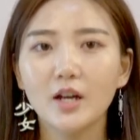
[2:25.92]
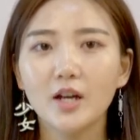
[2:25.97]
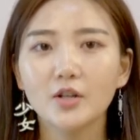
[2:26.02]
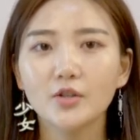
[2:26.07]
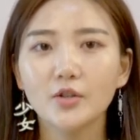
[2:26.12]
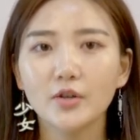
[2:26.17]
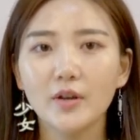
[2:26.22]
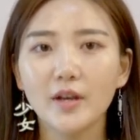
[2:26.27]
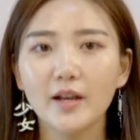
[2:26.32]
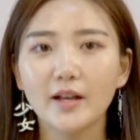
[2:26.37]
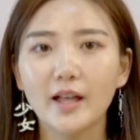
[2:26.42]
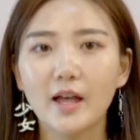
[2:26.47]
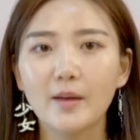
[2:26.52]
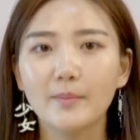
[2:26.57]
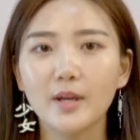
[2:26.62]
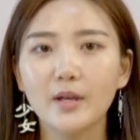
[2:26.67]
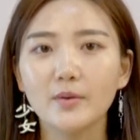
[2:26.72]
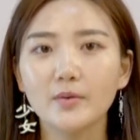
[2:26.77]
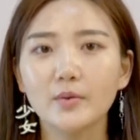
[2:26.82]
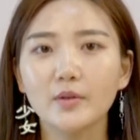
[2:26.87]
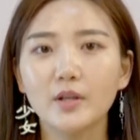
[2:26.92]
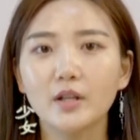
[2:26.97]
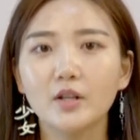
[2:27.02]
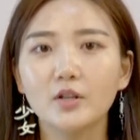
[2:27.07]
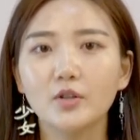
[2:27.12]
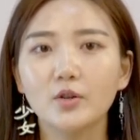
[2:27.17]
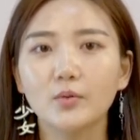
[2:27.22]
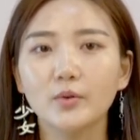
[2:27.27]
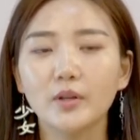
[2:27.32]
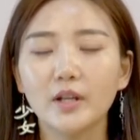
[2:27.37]
岁月改变女人
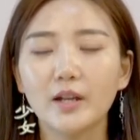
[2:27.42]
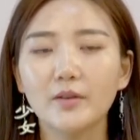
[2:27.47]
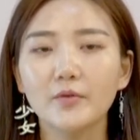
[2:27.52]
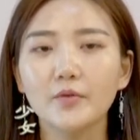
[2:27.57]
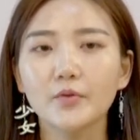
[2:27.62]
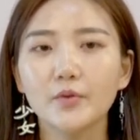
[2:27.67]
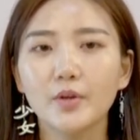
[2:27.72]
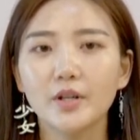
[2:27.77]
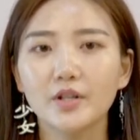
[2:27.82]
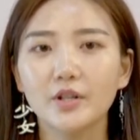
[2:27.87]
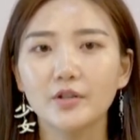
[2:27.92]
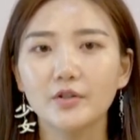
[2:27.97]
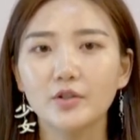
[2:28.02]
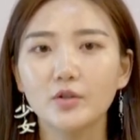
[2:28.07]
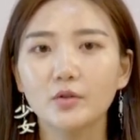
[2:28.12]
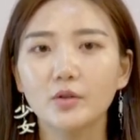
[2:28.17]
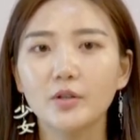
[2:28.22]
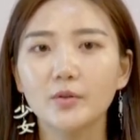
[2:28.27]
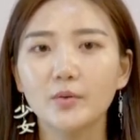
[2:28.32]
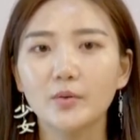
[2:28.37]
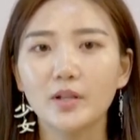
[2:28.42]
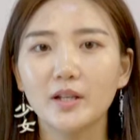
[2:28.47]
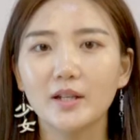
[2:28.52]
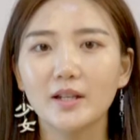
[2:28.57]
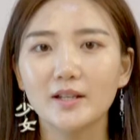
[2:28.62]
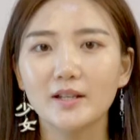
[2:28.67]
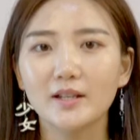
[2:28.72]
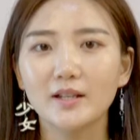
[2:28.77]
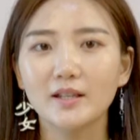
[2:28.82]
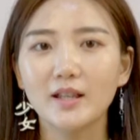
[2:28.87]
的容颜，却成就了女人
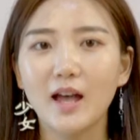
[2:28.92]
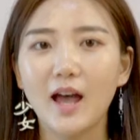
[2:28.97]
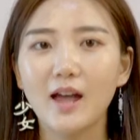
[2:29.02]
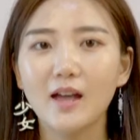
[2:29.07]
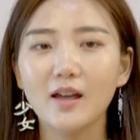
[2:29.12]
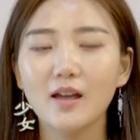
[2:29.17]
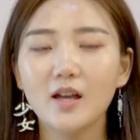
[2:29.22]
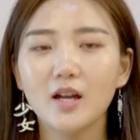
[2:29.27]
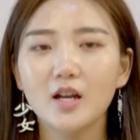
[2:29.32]
的心态。